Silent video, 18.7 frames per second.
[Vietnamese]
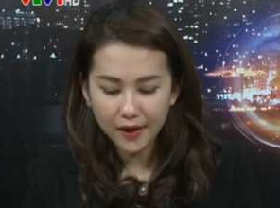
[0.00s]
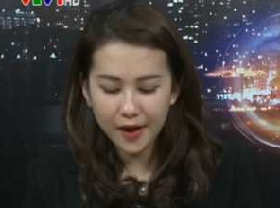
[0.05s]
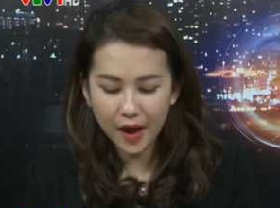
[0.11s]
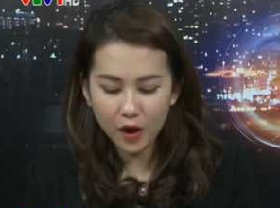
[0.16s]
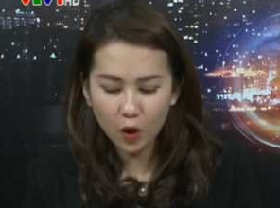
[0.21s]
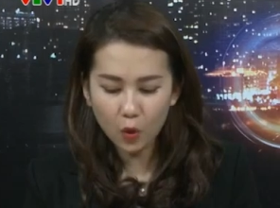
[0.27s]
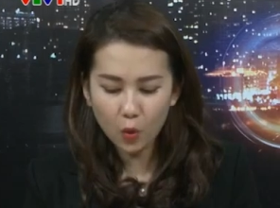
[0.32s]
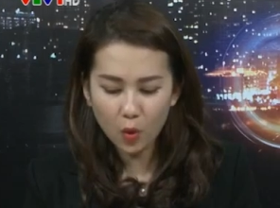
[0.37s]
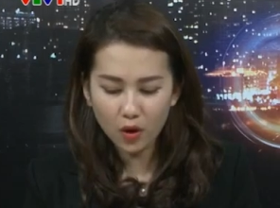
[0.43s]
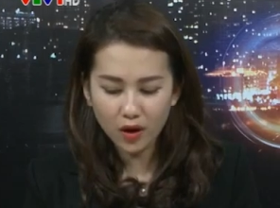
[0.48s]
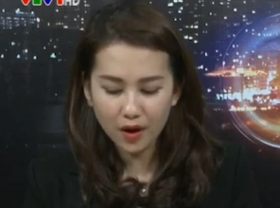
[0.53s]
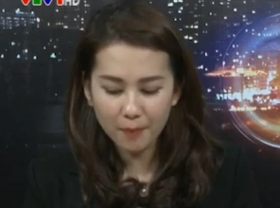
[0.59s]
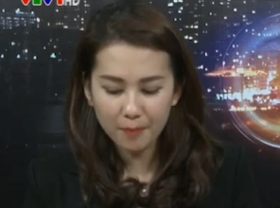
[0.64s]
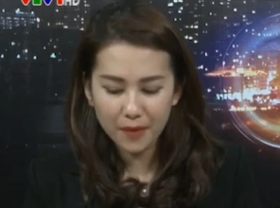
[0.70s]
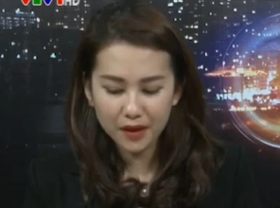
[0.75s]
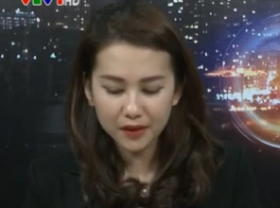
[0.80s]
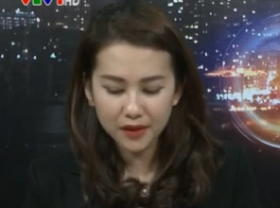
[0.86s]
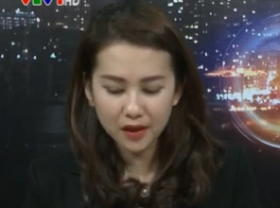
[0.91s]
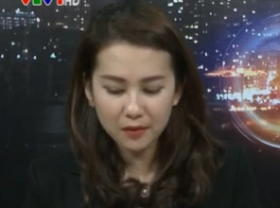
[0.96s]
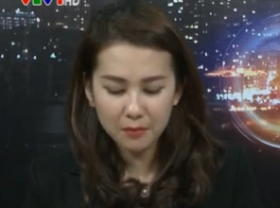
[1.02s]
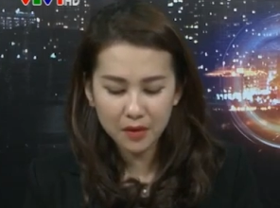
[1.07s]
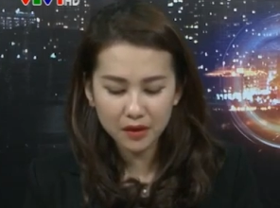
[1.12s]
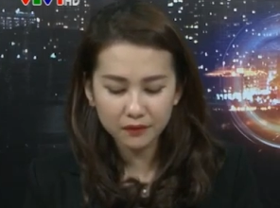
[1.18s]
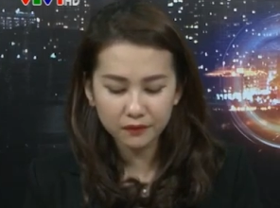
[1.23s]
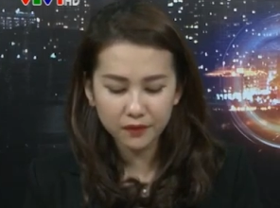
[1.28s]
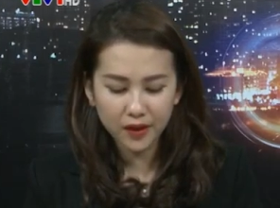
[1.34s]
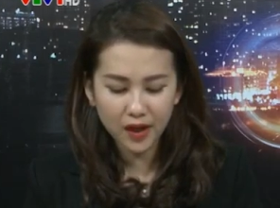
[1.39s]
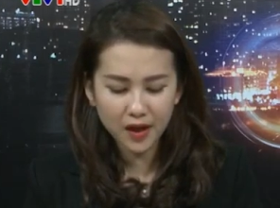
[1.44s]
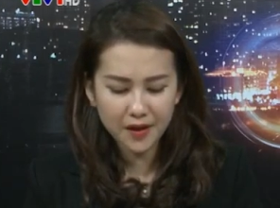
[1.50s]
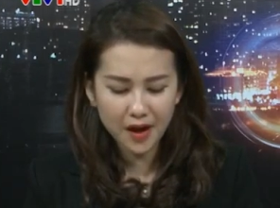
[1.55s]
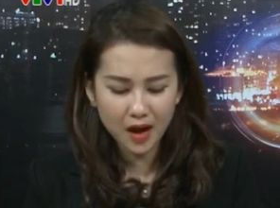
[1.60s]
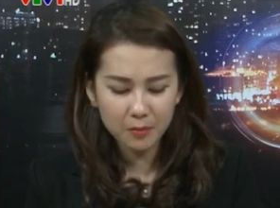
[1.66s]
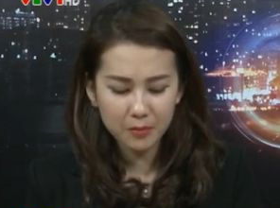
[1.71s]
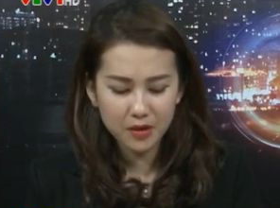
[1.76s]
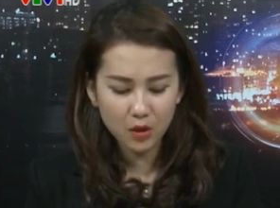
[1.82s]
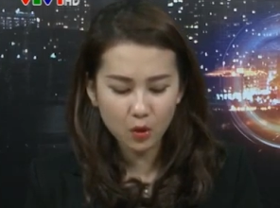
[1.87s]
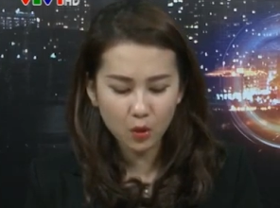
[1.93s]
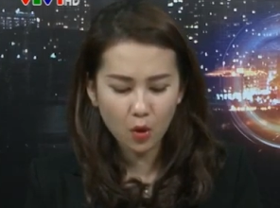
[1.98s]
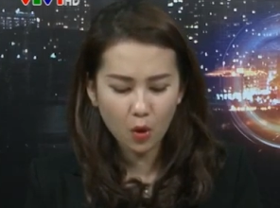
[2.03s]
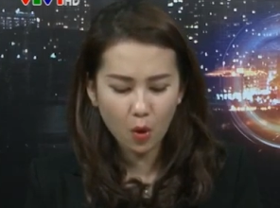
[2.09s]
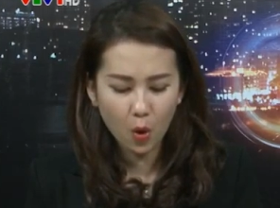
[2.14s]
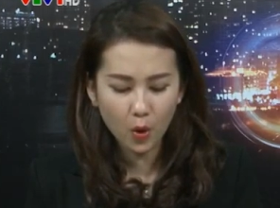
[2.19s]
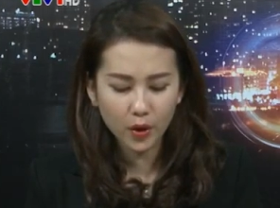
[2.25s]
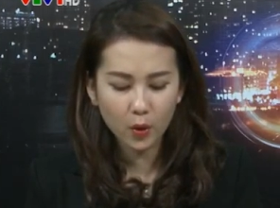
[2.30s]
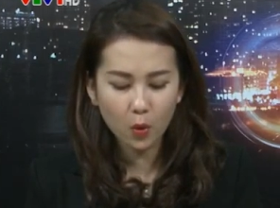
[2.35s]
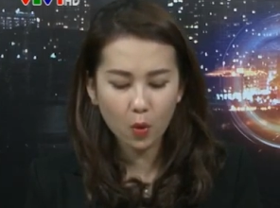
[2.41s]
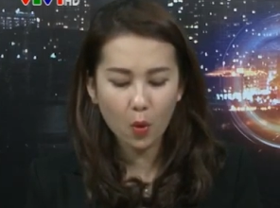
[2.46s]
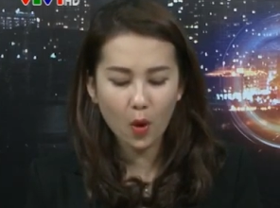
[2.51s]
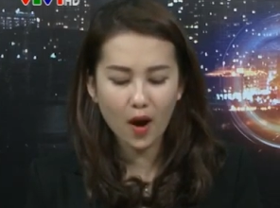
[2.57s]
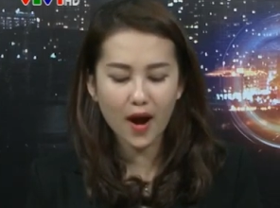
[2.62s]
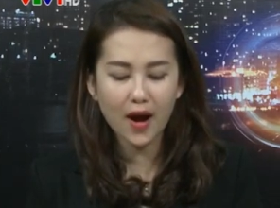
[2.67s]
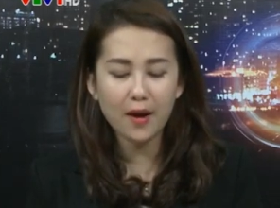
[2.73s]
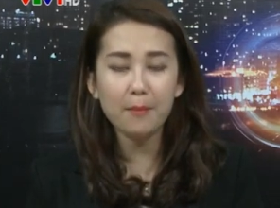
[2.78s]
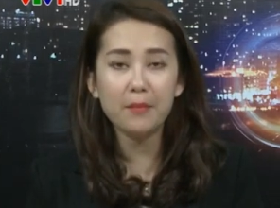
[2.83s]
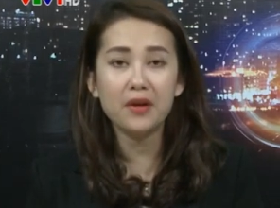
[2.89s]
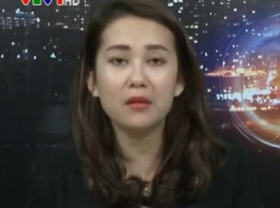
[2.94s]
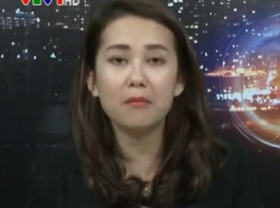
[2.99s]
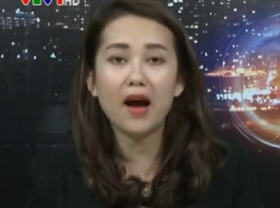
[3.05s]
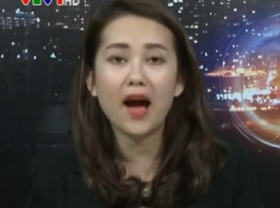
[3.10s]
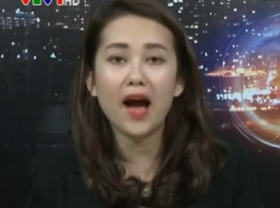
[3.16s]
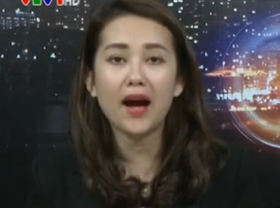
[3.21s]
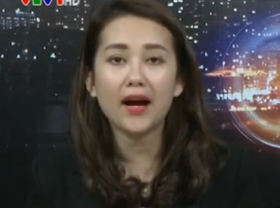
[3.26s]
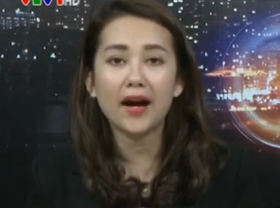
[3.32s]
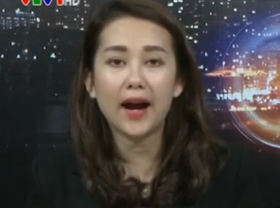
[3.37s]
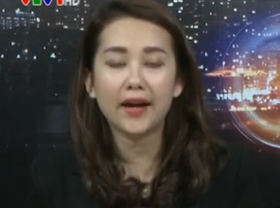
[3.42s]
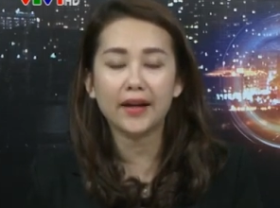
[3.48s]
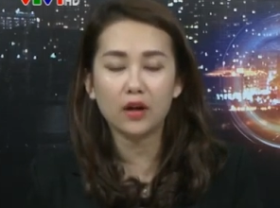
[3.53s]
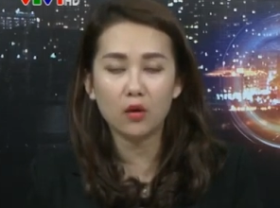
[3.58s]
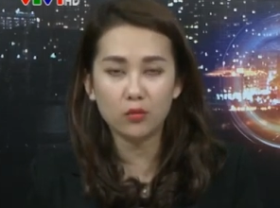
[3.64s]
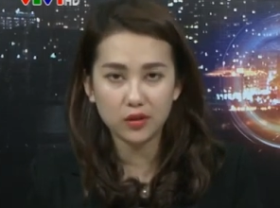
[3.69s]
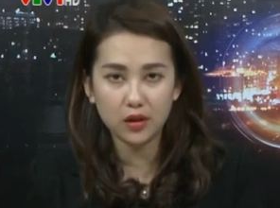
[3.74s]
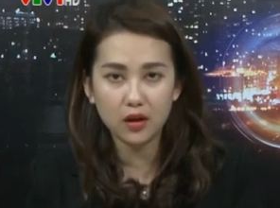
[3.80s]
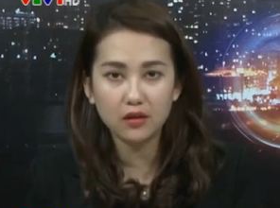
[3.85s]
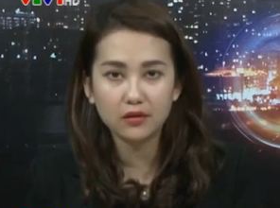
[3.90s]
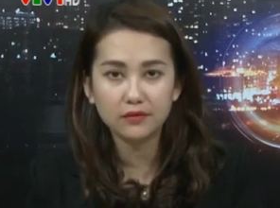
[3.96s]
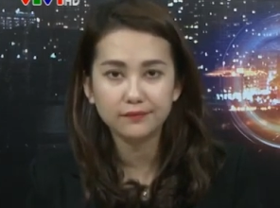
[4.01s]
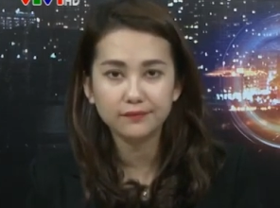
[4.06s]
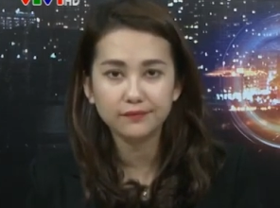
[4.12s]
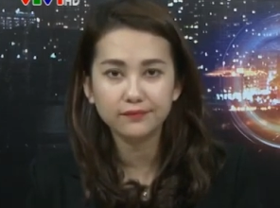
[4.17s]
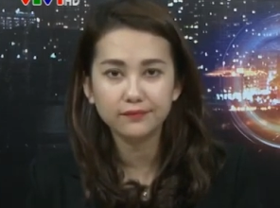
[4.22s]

đã có cuộc gặp mặt thân mật với các đại biểu Quốc hội khóa 13 ngành công thương.